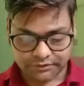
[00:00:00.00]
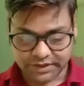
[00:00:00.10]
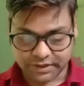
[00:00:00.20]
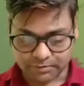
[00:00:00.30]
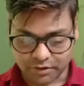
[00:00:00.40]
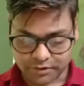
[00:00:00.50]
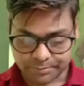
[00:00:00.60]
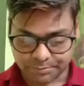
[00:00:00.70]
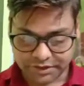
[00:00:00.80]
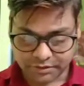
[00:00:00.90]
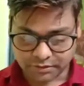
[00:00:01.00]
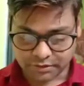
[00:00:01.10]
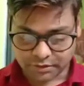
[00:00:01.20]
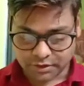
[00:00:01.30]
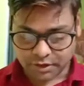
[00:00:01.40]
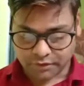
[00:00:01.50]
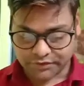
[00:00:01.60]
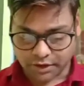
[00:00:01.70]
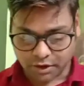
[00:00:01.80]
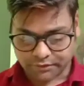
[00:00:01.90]
विन अबाउट मिड
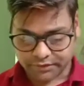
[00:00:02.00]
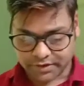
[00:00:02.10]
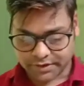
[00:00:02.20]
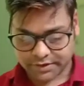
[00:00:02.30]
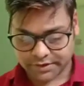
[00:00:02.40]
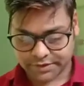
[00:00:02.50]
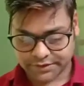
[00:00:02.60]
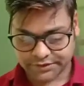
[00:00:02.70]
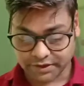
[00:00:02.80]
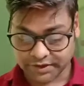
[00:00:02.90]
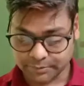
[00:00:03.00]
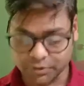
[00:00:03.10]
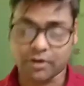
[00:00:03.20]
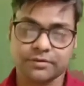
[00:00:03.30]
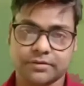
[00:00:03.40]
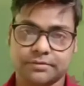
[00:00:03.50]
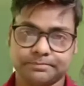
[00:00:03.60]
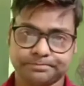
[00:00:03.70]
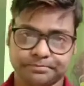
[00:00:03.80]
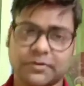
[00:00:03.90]
वे ऑफ अ सर्टेन ब्लॉक
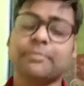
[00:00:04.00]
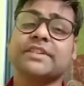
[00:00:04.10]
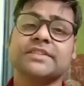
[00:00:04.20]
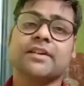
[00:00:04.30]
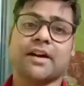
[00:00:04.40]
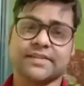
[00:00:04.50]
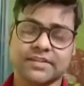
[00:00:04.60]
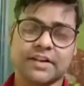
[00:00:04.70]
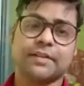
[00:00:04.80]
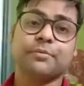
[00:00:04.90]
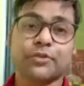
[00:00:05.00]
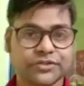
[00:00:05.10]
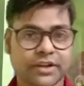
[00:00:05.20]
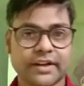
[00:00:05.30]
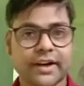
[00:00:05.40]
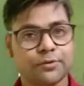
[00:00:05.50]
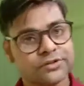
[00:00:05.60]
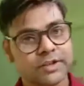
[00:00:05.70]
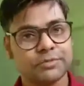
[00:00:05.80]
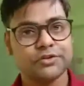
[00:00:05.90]
अब किसी खास सड़क पर चल रहा है
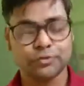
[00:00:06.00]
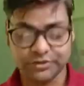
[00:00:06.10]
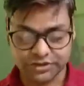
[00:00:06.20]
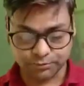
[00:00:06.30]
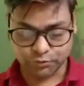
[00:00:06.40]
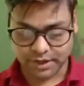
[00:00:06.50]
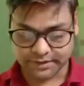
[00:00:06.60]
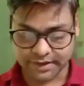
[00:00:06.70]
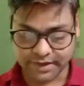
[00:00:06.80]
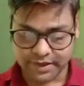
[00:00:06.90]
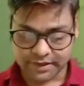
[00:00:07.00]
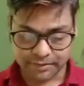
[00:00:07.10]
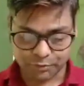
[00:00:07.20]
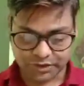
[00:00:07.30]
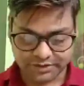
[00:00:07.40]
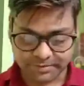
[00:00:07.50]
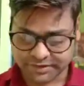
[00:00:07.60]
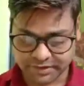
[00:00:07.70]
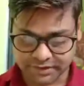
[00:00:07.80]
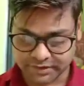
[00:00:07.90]
उसके बीचों बीच जब वो आता है द पुलिस मैन
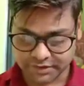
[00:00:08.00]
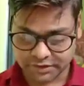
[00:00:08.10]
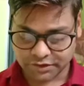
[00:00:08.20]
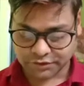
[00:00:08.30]
सडनली